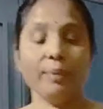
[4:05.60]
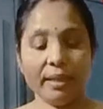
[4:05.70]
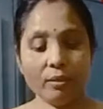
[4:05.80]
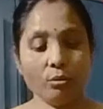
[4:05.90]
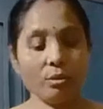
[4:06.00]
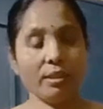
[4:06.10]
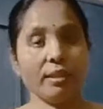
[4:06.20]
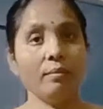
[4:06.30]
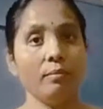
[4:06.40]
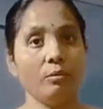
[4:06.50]
मेरे दोस्त
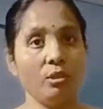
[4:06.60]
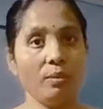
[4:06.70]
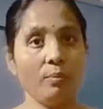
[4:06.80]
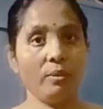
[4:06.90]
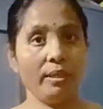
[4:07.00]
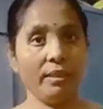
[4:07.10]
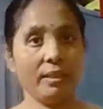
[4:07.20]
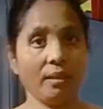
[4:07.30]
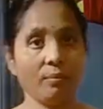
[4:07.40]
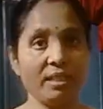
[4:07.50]
कल मुझे बोल रहे थे
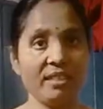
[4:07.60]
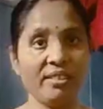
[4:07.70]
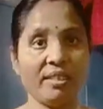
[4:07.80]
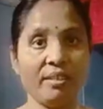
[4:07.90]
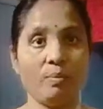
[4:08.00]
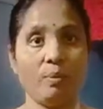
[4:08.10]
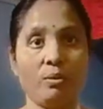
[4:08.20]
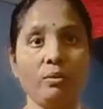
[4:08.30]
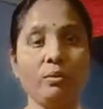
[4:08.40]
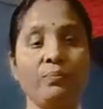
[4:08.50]
कि आप ग्रीन साड़ी
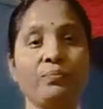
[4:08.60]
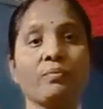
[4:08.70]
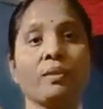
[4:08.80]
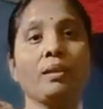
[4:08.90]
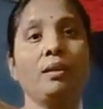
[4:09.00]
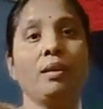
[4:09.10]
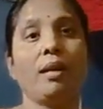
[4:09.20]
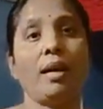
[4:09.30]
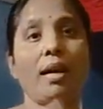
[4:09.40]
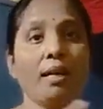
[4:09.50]
पहनो
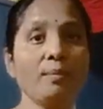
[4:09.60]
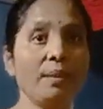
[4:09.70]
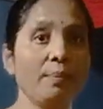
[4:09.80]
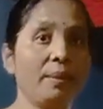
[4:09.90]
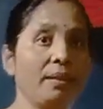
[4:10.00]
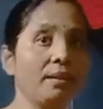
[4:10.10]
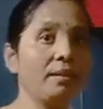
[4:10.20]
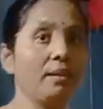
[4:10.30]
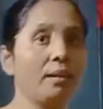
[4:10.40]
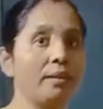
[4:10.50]
आज मैंने पहना
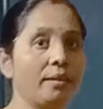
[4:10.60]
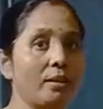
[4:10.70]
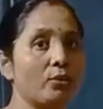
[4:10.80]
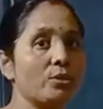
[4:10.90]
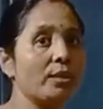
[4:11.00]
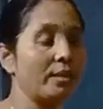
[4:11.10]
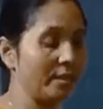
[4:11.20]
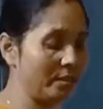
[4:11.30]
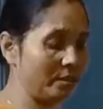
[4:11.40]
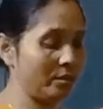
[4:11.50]
था येलो
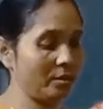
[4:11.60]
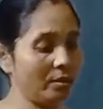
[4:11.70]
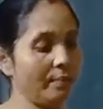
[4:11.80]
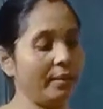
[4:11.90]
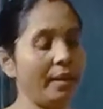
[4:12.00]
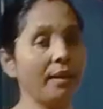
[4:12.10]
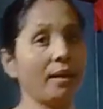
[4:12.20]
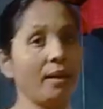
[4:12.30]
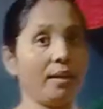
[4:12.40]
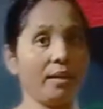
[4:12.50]
साड़ी और मैं
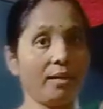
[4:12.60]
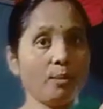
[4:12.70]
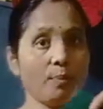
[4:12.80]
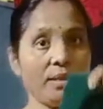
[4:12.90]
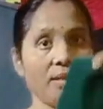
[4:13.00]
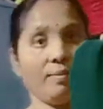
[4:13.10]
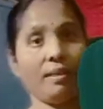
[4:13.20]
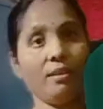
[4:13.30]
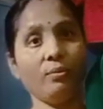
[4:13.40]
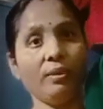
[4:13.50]
आज पहनने
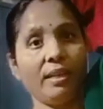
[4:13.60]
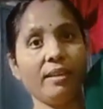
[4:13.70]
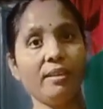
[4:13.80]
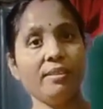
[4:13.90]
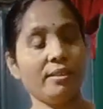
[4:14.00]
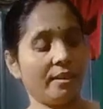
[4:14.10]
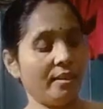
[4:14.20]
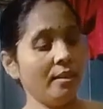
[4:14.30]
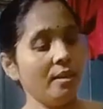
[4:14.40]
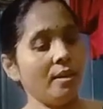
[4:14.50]
वाली हूँ ये ग्रीन
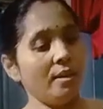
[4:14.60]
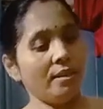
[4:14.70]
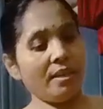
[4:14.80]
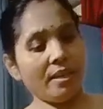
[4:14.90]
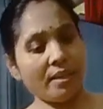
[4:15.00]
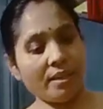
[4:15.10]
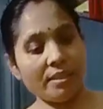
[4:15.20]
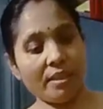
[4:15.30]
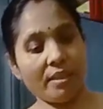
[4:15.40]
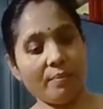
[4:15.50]
साड़ी ये ग्रीन
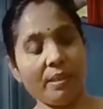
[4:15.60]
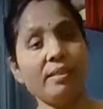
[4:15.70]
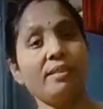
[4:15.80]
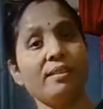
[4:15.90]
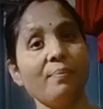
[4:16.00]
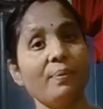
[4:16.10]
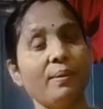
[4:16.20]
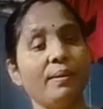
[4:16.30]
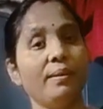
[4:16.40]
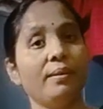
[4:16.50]
साड़ी मैं इसलिए
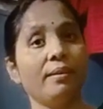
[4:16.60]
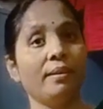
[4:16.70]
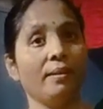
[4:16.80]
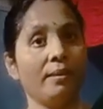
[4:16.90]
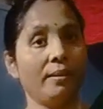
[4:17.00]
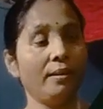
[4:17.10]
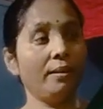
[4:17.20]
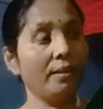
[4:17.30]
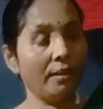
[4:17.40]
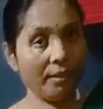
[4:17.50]
पहन रही
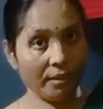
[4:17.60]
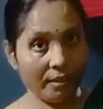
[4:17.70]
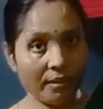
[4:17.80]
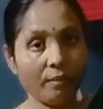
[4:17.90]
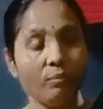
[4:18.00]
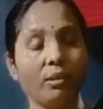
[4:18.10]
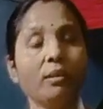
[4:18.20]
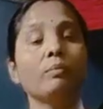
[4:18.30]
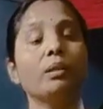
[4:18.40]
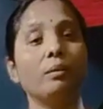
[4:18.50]
नहीं थी अब
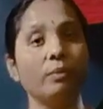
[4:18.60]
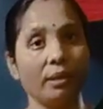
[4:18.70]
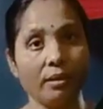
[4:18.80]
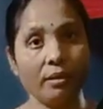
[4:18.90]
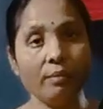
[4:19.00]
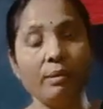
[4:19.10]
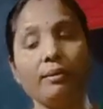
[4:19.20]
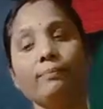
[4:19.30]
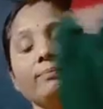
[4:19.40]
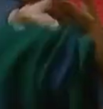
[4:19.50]
तक मतलब ठंडी में
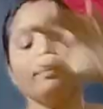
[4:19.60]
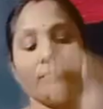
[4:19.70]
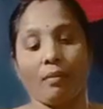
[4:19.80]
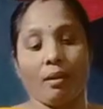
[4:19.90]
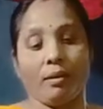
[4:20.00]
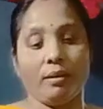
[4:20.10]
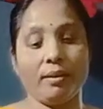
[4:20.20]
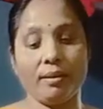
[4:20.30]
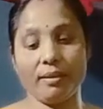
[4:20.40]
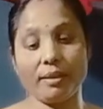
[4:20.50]

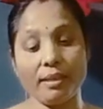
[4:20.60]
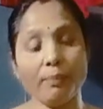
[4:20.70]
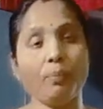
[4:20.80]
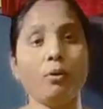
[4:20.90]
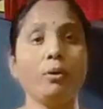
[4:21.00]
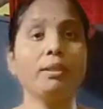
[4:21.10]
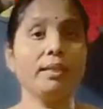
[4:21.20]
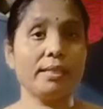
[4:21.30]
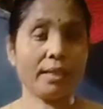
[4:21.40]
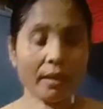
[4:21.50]
कि तो ये बहुत
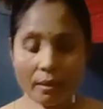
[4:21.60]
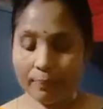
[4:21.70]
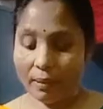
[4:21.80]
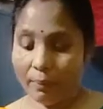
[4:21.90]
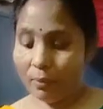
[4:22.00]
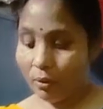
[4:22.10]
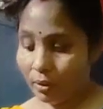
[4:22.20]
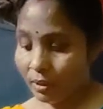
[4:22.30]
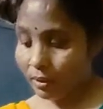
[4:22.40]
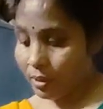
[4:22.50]
इसका कपड़ा
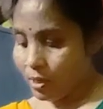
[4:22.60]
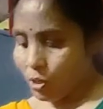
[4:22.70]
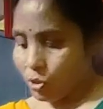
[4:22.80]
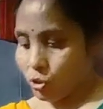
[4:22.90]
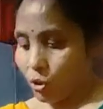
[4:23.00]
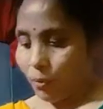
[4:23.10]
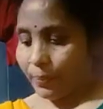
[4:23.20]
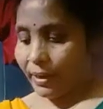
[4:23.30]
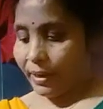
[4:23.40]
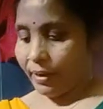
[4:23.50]
बहुत ही
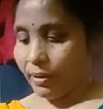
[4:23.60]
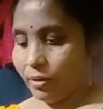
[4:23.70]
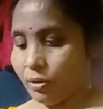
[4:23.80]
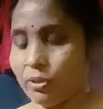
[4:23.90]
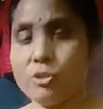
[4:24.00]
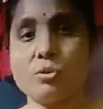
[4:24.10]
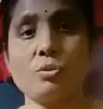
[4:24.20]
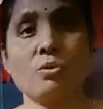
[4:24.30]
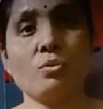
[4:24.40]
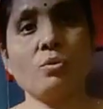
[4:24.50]
सॉफ्ट है और
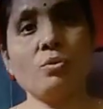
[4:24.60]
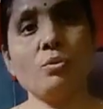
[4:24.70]
इसको